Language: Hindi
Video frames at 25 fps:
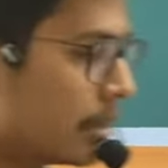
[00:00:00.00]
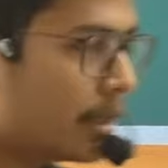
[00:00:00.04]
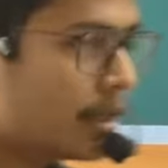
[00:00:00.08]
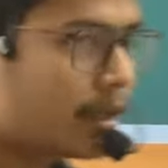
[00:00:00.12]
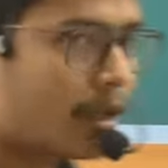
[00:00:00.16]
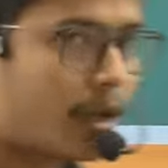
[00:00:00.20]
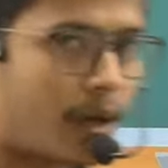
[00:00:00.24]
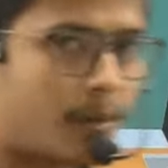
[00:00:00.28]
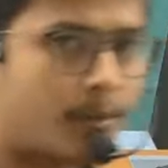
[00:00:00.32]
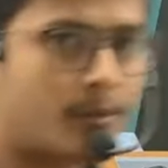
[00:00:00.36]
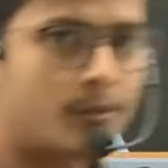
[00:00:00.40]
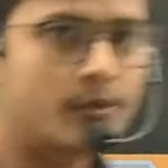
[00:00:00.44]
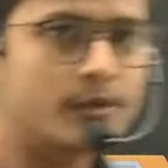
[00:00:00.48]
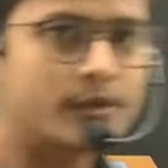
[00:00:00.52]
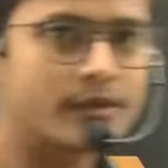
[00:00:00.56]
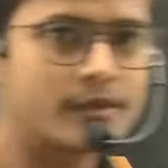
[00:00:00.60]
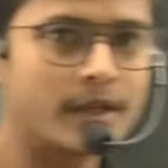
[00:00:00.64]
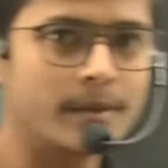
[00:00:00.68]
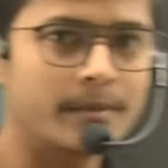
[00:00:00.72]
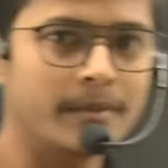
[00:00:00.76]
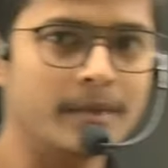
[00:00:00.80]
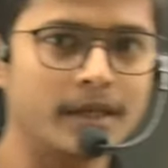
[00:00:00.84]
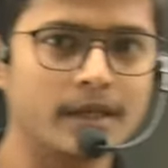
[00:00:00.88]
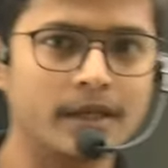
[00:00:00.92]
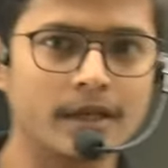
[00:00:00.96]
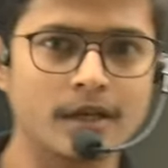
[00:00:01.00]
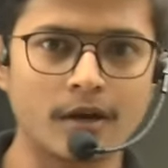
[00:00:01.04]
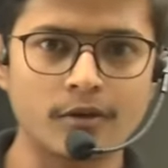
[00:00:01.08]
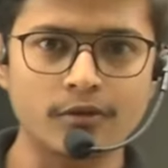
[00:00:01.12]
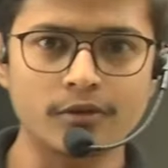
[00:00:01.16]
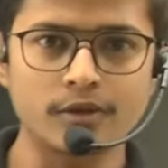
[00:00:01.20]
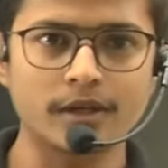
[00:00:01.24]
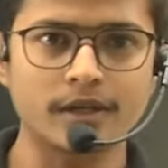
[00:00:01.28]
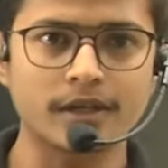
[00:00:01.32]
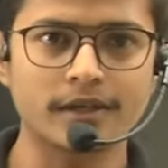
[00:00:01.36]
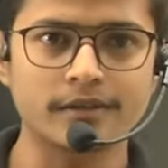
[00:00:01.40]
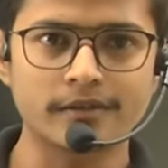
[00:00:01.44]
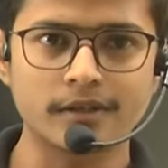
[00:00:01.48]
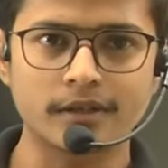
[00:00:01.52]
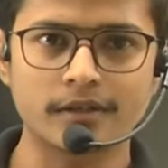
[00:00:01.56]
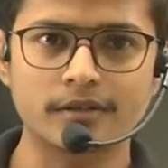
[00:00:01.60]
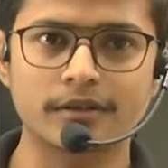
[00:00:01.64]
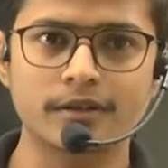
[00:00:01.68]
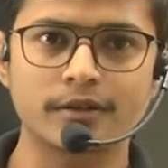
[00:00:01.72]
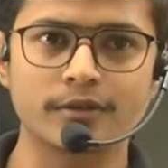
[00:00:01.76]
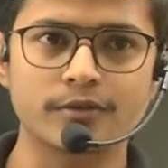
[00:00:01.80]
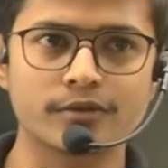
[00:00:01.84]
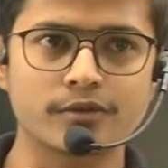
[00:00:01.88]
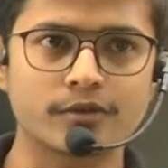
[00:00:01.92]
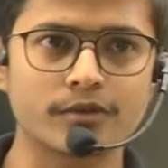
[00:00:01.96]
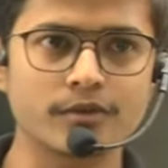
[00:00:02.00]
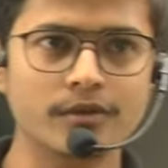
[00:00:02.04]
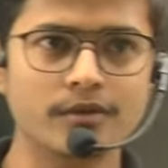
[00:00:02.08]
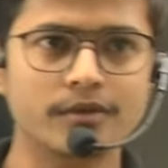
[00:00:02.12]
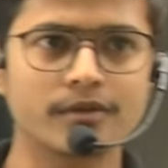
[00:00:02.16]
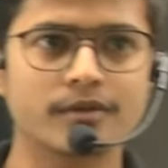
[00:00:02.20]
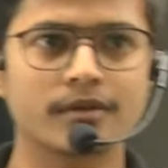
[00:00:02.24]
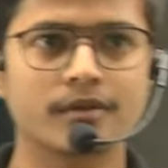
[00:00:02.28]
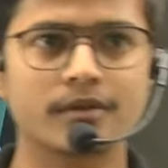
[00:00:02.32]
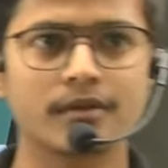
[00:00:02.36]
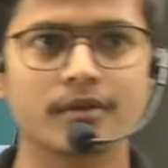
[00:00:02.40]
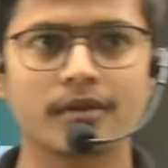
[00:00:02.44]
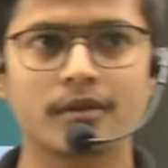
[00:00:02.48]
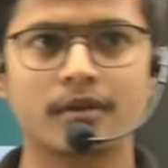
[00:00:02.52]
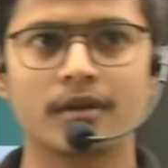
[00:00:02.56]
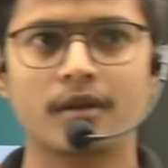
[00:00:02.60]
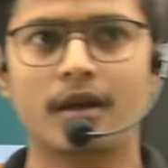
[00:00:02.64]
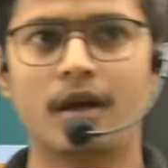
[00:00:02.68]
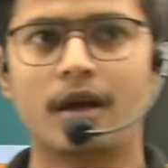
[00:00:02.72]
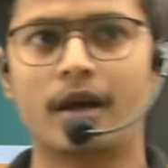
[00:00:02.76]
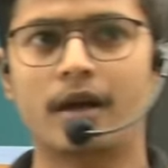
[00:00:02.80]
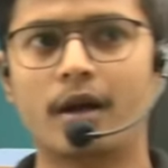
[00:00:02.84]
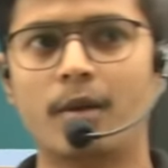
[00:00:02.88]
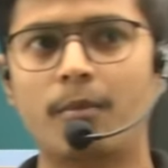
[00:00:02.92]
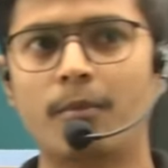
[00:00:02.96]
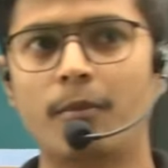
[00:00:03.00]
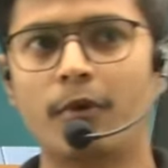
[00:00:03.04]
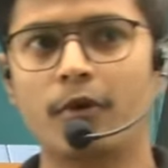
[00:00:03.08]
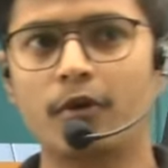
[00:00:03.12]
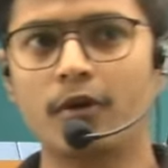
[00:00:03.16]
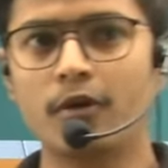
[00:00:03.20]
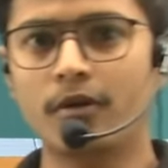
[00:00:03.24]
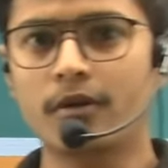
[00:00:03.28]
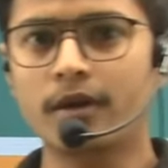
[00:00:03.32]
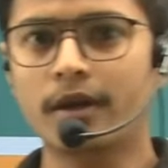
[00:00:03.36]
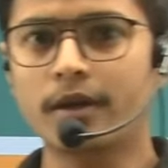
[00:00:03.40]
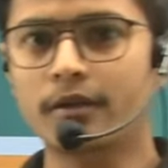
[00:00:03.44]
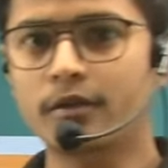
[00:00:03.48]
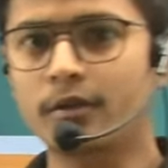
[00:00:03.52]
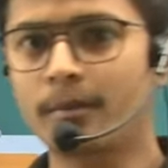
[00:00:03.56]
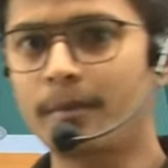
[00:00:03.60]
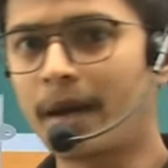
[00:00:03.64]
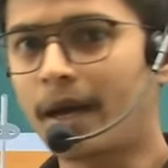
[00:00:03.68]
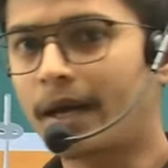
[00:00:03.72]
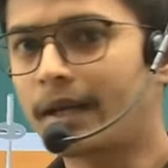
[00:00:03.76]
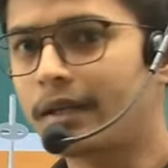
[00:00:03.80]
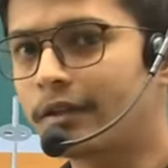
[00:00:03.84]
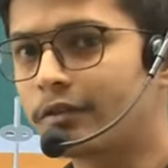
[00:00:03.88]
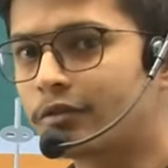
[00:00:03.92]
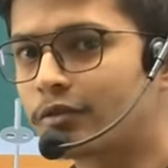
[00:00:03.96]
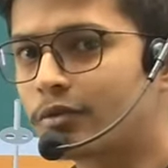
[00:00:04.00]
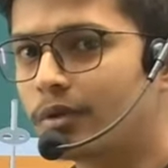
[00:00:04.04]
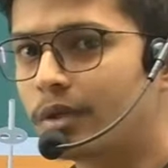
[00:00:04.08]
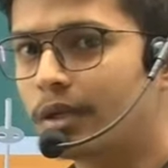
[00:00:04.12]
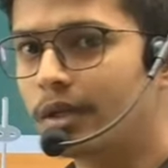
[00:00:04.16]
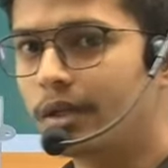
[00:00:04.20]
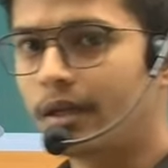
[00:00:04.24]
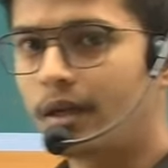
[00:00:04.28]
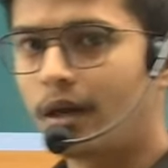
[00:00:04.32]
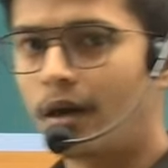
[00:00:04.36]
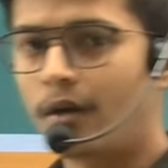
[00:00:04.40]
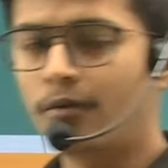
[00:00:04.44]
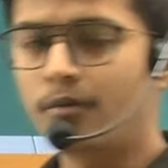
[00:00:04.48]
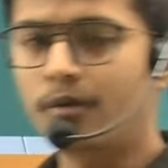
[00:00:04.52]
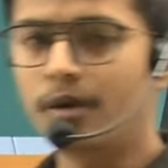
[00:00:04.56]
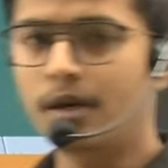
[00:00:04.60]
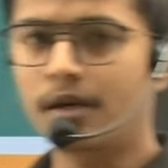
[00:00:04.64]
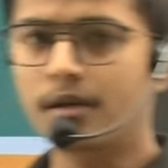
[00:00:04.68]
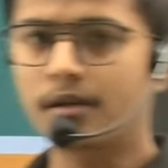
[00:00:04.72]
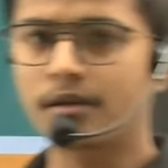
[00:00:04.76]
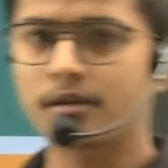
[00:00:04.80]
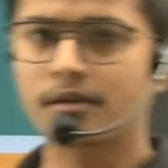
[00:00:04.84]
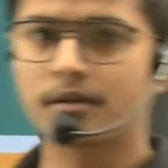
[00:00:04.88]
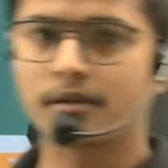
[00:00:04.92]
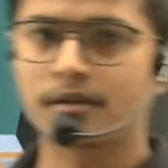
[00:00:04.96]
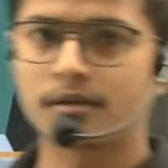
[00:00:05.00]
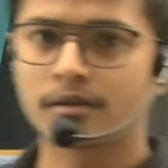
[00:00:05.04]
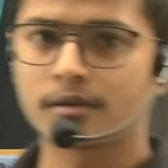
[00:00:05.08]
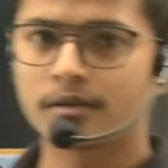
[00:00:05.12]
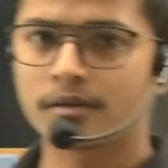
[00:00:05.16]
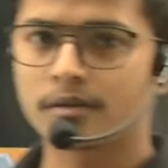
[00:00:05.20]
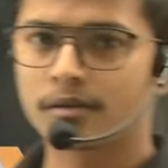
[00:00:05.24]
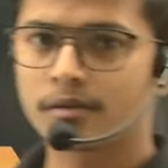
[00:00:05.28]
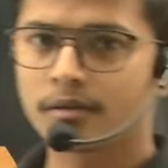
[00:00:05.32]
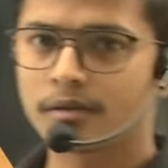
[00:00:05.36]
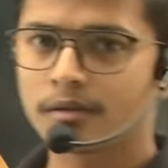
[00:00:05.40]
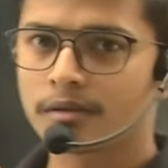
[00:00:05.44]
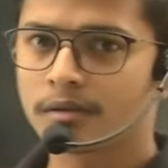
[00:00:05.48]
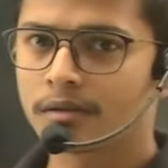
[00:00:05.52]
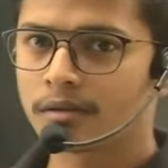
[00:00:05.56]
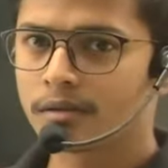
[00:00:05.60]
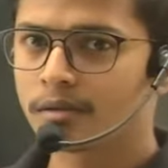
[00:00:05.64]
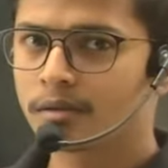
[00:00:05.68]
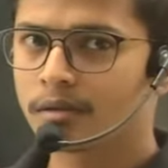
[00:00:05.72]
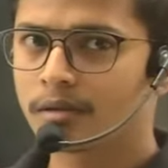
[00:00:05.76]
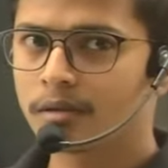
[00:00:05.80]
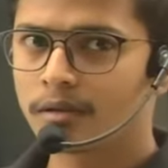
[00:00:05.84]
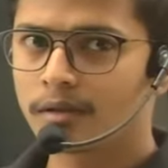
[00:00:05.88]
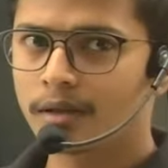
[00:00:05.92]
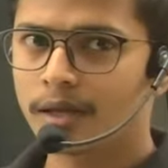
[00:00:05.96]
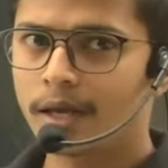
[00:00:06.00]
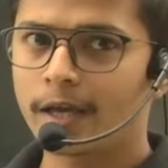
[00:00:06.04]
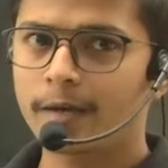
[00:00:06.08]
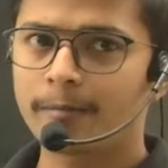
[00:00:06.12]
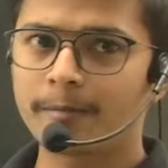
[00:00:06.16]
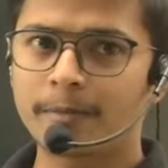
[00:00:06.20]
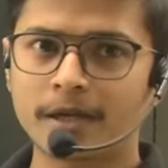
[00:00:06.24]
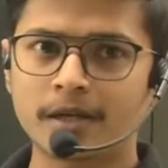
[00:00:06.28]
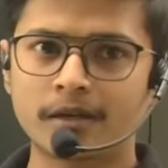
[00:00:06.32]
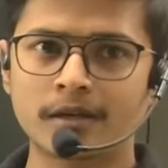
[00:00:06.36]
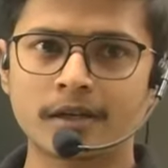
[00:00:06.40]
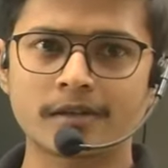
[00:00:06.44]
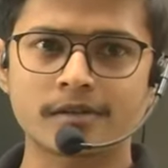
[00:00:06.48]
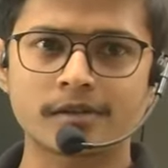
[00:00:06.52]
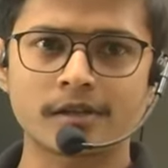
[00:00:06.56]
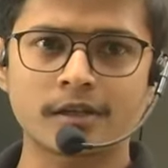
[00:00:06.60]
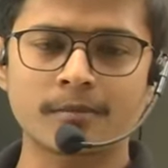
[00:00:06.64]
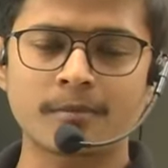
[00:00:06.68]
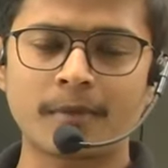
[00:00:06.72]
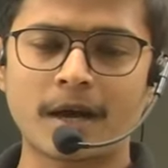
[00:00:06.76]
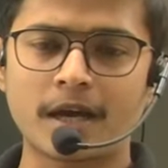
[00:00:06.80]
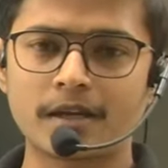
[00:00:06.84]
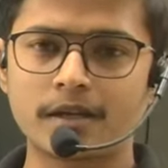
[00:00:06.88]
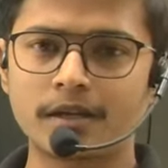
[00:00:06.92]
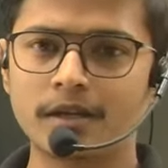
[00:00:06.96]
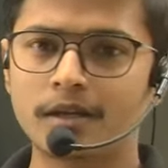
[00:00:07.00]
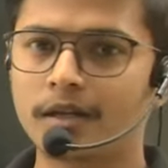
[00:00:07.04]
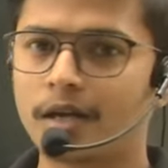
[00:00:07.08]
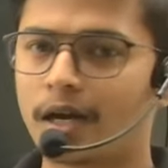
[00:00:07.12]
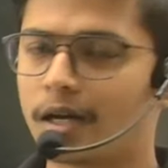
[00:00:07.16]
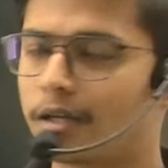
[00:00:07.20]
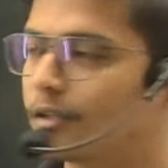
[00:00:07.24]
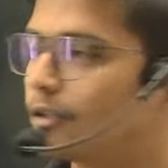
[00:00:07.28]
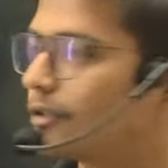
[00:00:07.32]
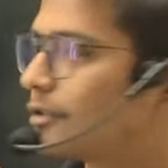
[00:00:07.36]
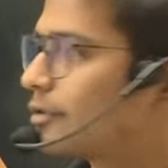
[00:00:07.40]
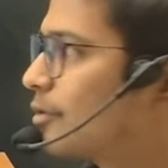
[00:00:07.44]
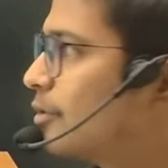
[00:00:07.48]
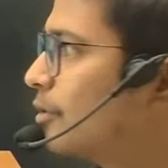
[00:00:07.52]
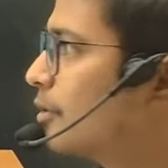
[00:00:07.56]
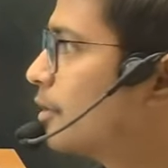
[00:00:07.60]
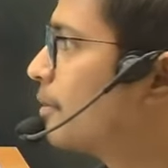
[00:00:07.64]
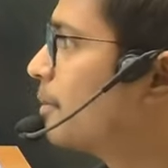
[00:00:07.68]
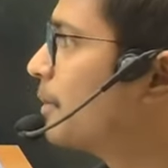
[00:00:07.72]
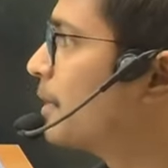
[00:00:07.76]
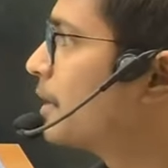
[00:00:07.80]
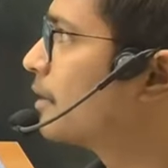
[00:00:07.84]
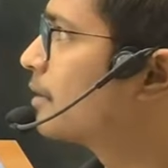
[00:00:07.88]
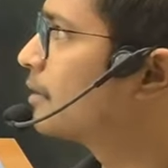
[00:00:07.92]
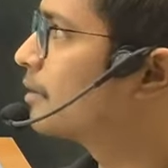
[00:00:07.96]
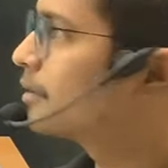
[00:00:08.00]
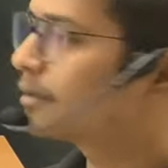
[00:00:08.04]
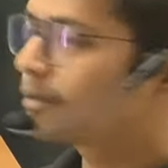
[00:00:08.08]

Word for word: है आप खुद से भी रीड आउट कर सकते हैं उसको अगर बोलोगे तो मैं आई एस कोड दिखाऊंगा या एक बार नजर मारी ले आई एस कोड पे